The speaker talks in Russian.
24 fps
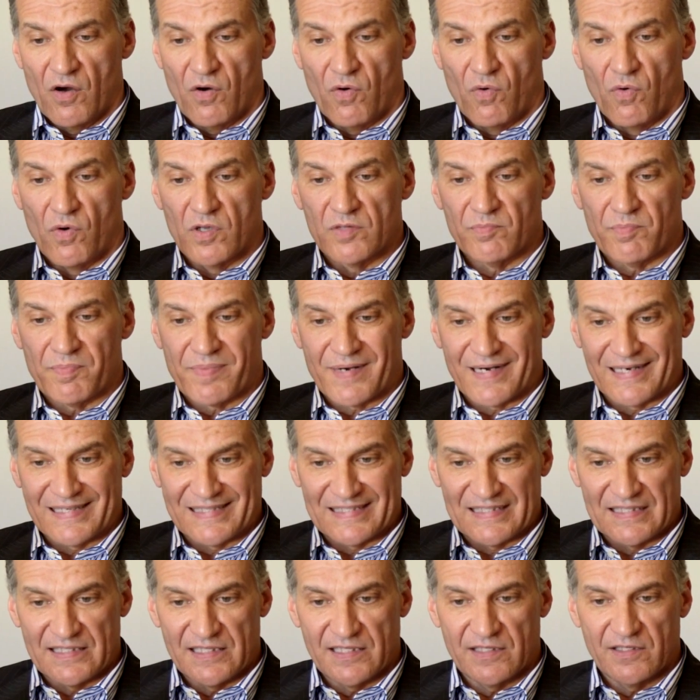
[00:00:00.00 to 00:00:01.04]
он
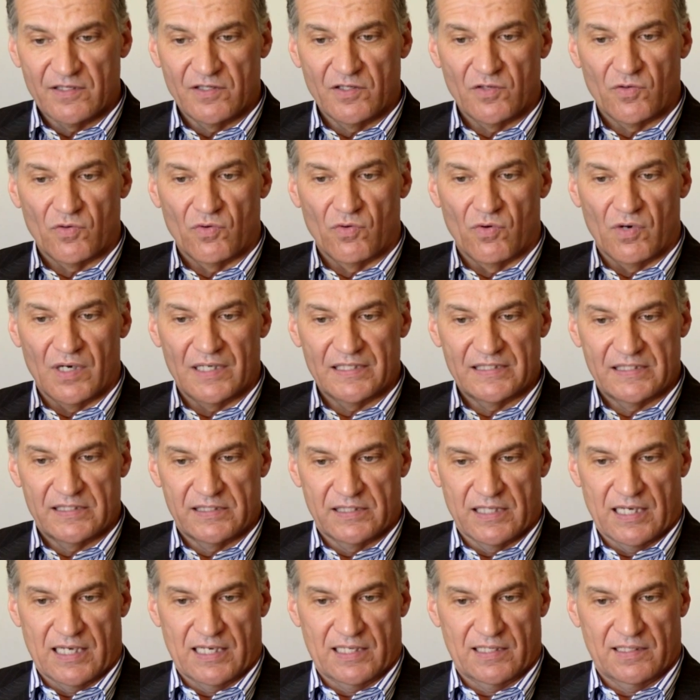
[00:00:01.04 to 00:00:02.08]
просил у
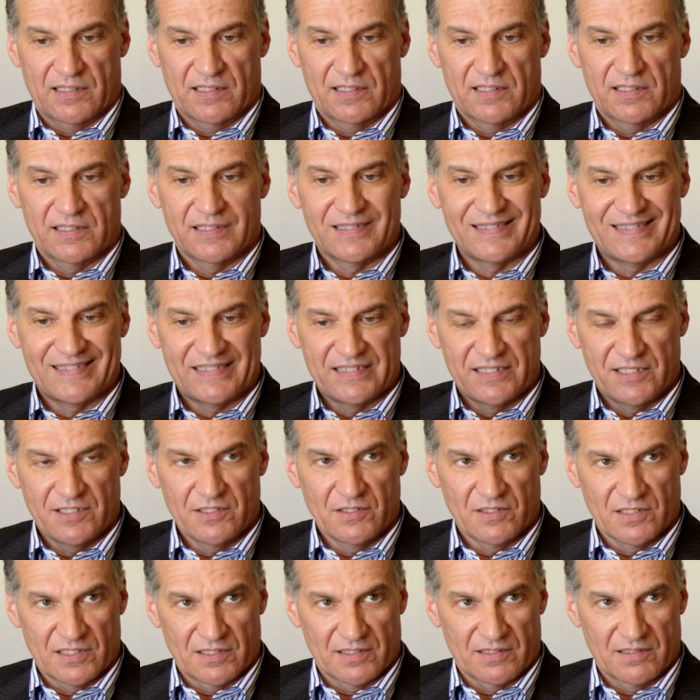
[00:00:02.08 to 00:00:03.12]
Отца
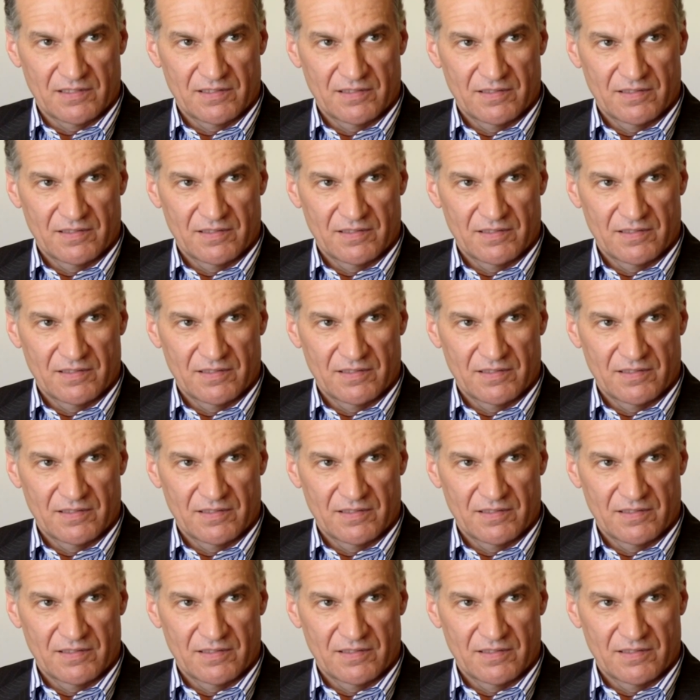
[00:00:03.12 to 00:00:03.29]
силы,